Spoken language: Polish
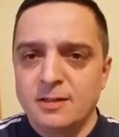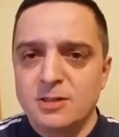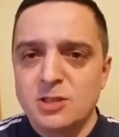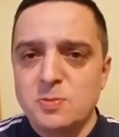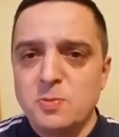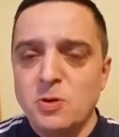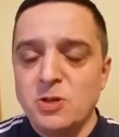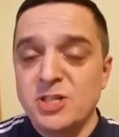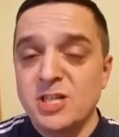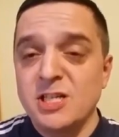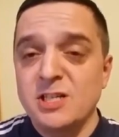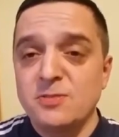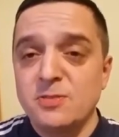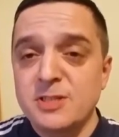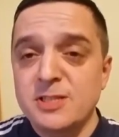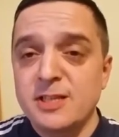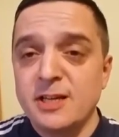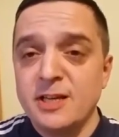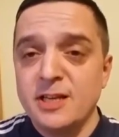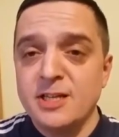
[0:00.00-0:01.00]
To
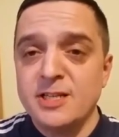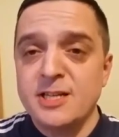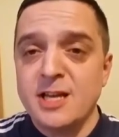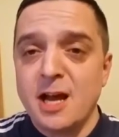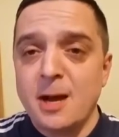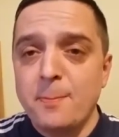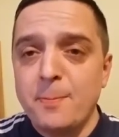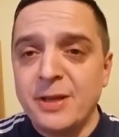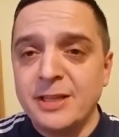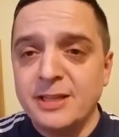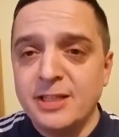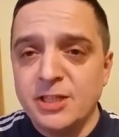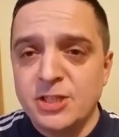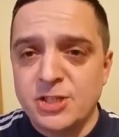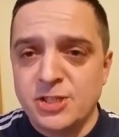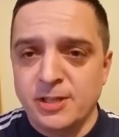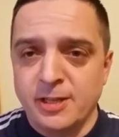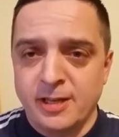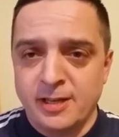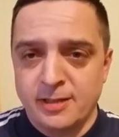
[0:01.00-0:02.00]
społeczeństwo staje się
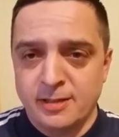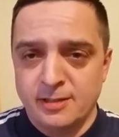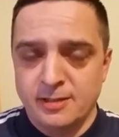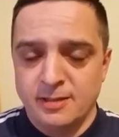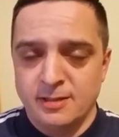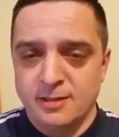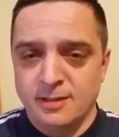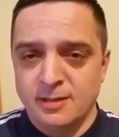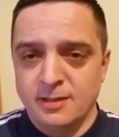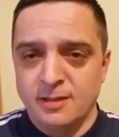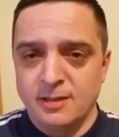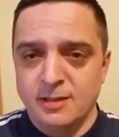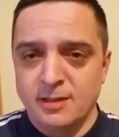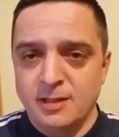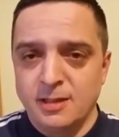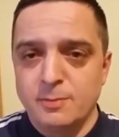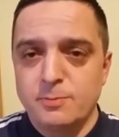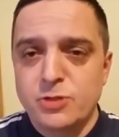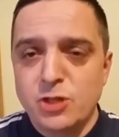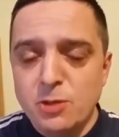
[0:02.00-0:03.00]
apatyczne.
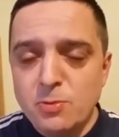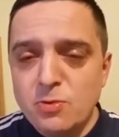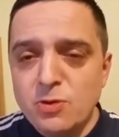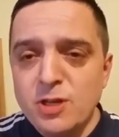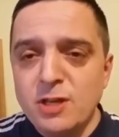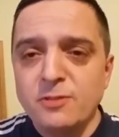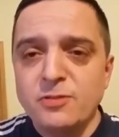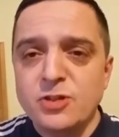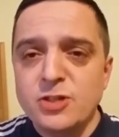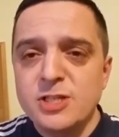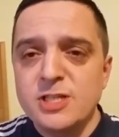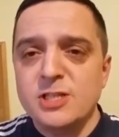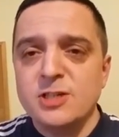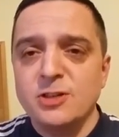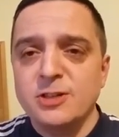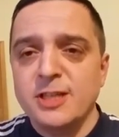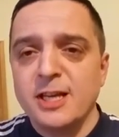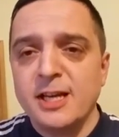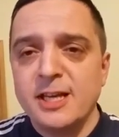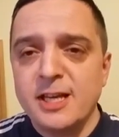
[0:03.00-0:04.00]
Przyjmuje
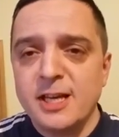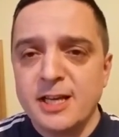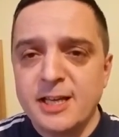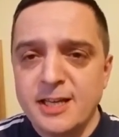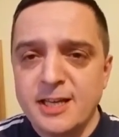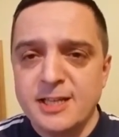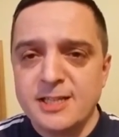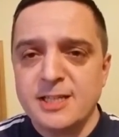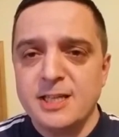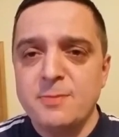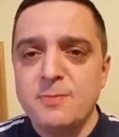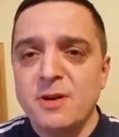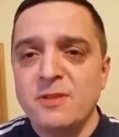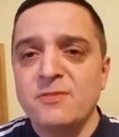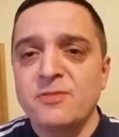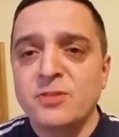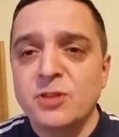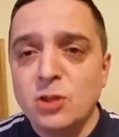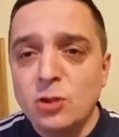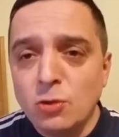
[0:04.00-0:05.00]
wszystko tak, jak jest i
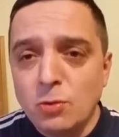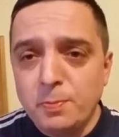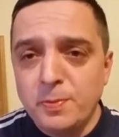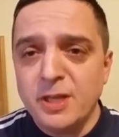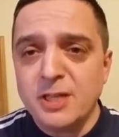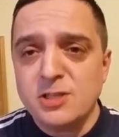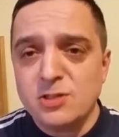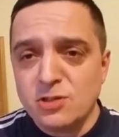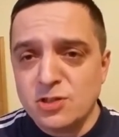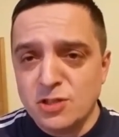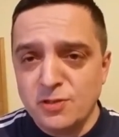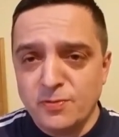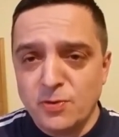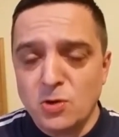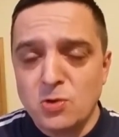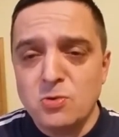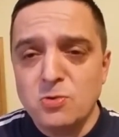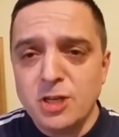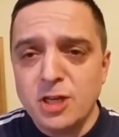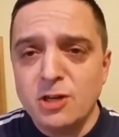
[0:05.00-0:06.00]
ma w dupie, co się
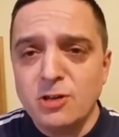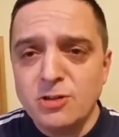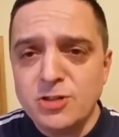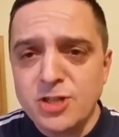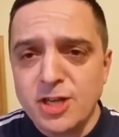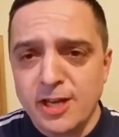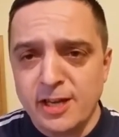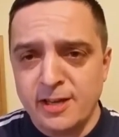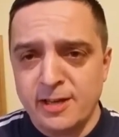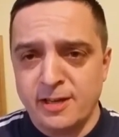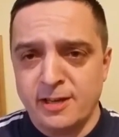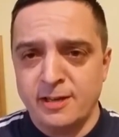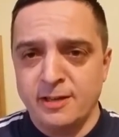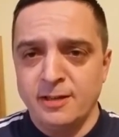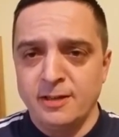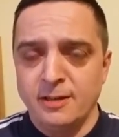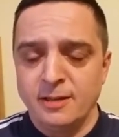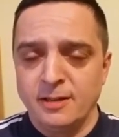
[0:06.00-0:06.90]
wokół niego dzieje.